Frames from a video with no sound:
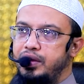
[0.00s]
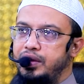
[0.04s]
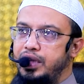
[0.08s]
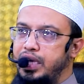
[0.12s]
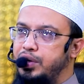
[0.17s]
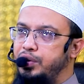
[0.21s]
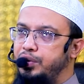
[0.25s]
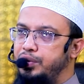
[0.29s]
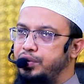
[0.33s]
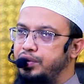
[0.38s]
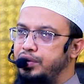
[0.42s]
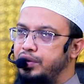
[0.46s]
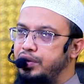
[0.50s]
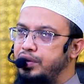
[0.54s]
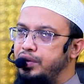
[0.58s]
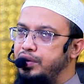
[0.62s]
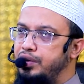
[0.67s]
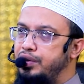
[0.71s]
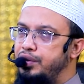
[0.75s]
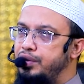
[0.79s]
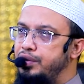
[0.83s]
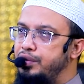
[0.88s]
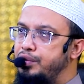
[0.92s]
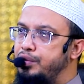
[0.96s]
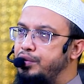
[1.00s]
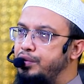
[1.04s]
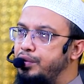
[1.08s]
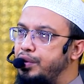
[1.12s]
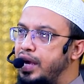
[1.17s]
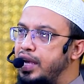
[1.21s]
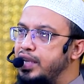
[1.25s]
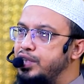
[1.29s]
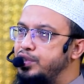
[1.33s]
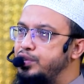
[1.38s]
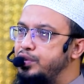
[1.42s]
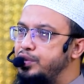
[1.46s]
দেখুন
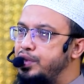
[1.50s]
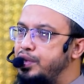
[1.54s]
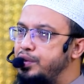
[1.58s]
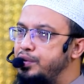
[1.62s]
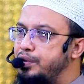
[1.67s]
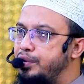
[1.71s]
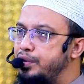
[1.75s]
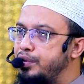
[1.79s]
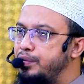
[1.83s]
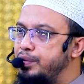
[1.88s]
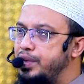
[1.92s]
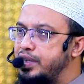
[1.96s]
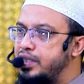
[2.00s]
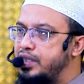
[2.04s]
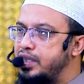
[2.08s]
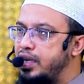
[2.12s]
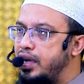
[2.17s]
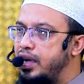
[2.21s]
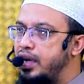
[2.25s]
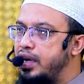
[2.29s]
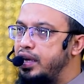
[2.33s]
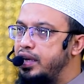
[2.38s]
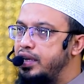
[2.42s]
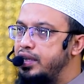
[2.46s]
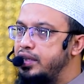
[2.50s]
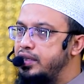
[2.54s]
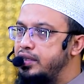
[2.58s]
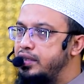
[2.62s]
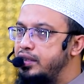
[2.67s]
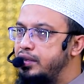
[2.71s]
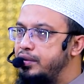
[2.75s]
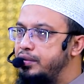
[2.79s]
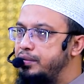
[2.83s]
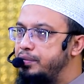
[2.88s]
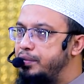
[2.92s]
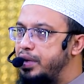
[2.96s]
কোরআন যদি কোনো ব্যবসায়
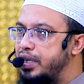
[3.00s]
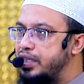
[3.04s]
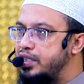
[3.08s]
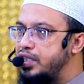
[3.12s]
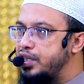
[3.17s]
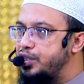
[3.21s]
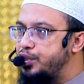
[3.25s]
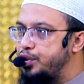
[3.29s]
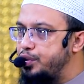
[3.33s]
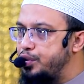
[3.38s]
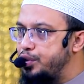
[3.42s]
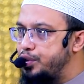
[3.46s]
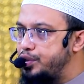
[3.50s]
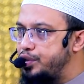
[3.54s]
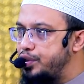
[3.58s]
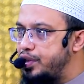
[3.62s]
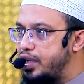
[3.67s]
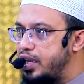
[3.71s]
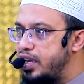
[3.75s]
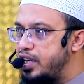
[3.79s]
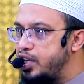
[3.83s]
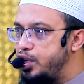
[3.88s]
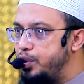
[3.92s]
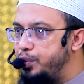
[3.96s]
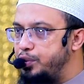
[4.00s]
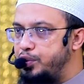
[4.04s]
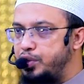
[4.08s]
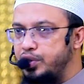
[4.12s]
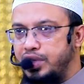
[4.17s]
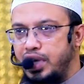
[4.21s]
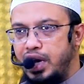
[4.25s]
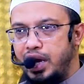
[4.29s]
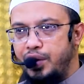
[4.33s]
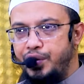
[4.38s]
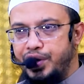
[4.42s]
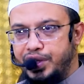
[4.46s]
বাসার সদস্যরা নিয়মিত
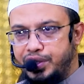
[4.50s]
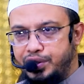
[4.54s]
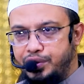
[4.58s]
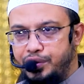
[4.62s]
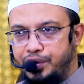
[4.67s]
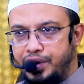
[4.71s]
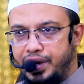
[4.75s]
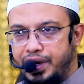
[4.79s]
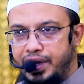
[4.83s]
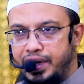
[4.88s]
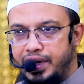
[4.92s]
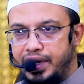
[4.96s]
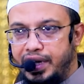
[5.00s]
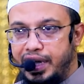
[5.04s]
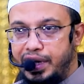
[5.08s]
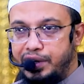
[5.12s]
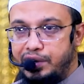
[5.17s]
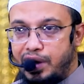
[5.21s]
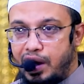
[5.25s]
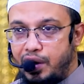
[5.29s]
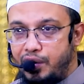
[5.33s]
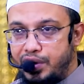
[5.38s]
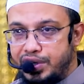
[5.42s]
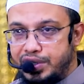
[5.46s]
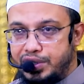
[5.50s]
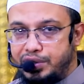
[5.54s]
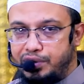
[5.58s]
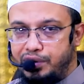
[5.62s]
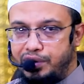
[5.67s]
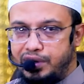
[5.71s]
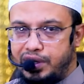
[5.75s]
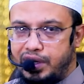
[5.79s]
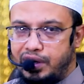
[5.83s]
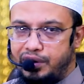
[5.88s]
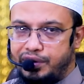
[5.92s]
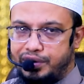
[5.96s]
তেলাওয়াত করে একটু আওয়াজ
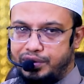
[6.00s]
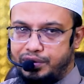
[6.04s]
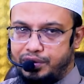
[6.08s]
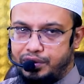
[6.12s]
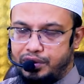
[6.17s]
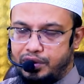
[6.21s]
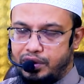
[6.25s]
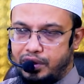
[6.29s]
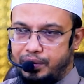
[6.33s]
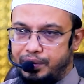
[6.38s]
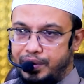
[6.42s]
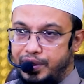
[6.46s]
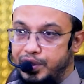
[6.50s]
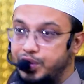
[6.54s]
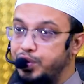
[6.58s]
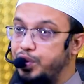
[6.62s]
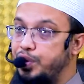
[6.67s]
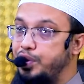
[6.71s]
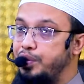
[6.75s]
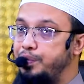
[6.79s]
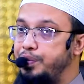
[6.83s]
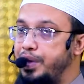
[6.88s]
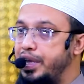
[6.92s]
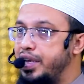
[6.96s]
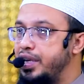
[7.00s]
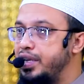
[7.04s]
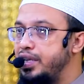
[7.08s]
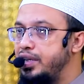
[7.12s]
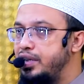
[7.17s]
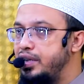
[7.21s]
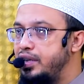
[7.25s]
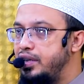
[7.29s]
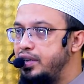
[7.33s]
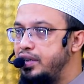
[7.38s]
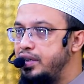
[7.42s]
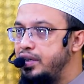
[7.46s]
করে তেলাওয়াত করতে হবে সরবে
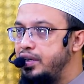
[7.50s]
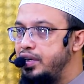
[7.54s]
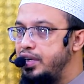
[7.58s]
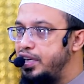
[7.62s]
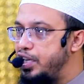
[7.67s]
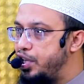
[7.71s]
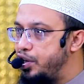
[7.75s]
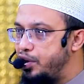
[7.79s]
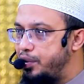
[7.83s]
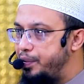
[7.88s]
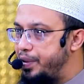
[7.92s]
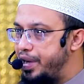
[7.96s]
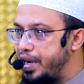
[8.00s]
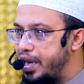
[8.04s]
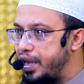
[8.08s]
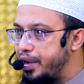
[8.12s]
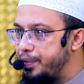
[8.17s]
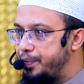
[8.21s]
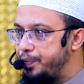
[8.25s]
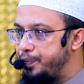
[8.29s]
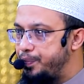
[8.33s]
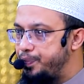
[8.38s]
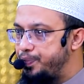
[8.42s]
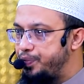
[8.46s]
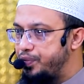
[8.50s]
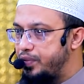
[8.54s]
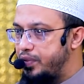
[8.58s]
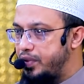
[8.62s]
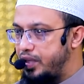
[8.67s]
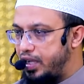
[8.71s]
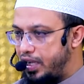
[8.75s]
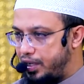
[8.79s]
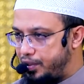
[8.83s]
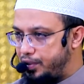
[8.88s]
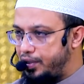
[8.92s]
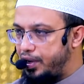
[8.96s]
নীরবে না
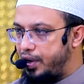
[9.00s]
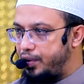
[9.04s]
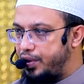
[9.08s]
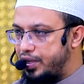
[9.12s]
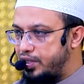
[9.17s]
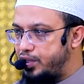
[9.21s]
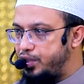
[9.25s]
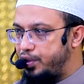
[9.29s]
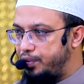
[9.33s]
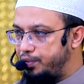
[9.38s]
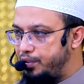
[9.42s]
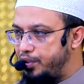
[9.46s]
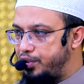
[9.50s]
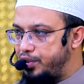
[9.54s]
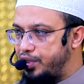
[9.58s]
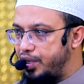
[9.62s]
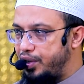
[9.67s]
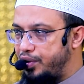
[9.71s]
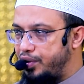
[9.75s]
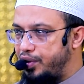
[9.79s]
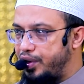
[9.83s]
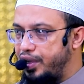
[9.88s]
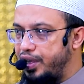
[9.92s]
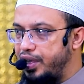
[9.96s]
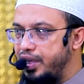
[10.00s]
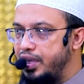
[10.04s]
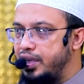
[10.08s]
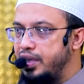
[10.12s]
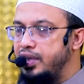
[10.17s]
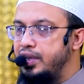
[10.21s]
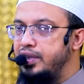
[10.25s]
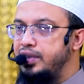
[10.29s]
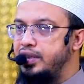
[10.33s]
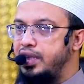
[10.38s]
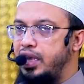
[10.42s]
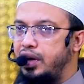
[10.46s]
একটু আওয়াজ শব্দ যেন হয়
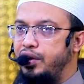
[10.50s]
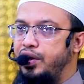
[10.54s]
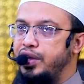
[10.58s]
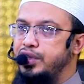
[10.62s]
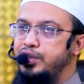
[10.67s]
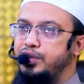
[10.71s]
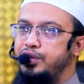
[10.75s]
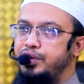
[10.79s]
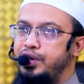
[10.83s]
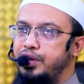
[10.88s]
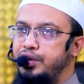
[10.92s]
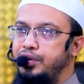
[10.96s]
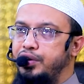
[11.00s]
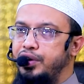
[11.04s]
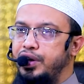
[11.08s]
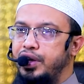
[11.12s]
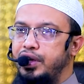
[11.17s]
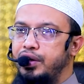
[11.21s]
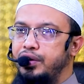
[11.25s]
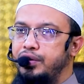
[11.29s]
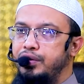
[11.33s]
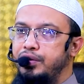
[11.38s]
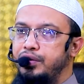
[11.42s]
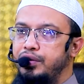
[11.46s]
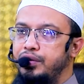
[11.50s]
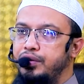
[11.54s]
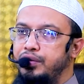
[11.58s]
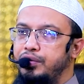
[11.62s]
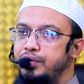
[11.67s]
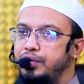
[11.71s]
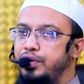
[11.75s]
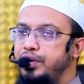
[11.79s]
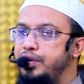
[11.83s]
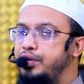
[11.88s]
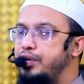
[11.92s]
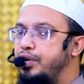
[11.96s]
তেলাওয়াত যদি করে
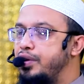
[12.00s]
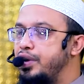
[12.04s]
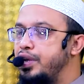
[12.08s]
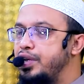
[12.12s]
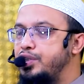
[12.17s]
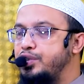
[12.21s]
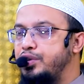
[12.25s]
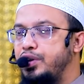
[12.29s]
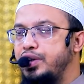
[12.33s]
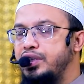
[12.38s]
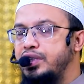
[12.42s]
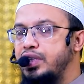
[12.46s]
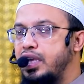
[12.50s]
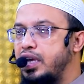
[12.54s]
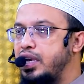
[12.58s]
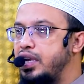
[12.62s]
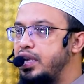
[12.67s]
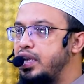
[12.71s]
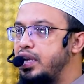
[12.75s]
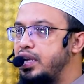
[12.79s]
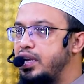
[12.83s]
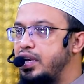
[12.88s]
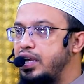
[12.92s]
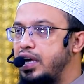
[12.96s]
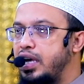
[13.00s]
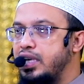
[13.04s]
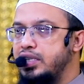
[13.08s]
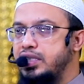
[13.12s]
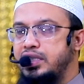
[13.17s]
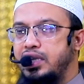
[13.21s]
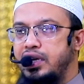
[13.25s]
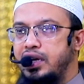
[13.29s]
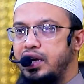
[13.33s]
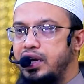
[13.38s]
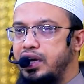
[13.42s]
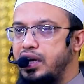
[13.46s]
ওই ঘরে শয়তানের
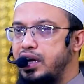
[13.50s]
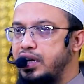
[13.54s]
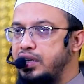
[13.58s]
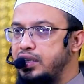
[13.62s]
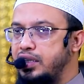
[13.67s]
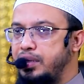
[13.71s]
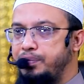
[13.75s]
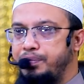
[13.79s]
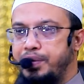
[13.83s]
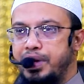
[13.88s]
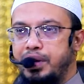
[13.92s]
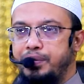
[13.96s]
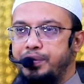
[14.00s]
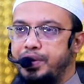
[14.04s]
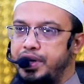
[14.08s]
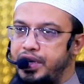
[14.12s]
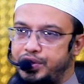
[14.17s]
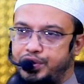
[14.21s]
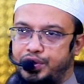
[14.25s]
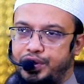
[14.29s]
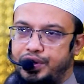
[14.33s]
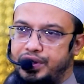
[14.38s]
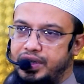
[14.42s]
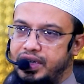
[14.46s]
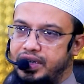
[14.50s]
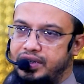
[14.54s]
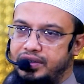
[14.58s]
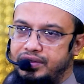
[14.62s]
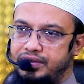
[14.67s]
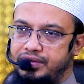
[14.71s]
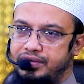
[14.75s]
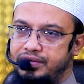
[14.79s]
আস্তানা গাঁটতে পারবে না শয়তান